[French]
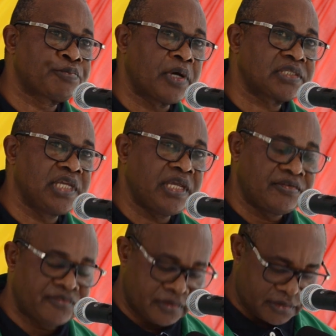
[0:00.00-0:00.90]

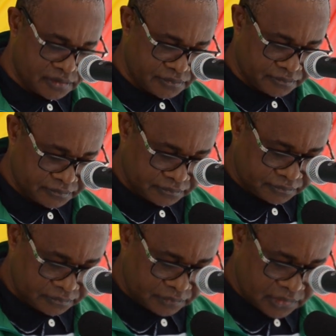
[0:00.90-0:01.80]
sportive
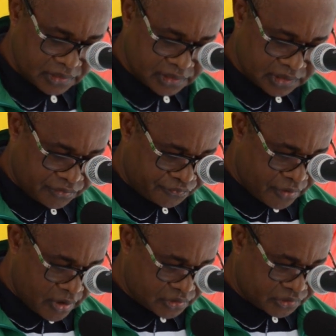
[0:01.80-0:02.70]
qui
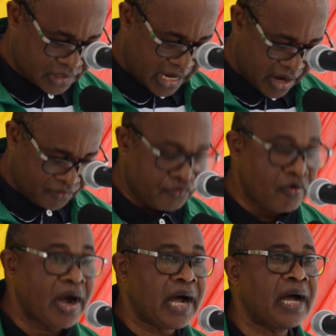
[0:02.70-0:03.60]
force à la
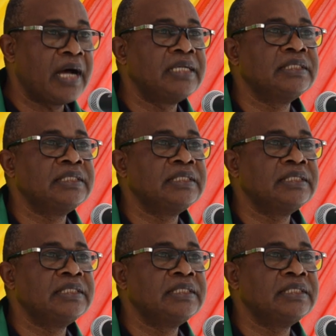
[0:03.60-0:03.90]
fois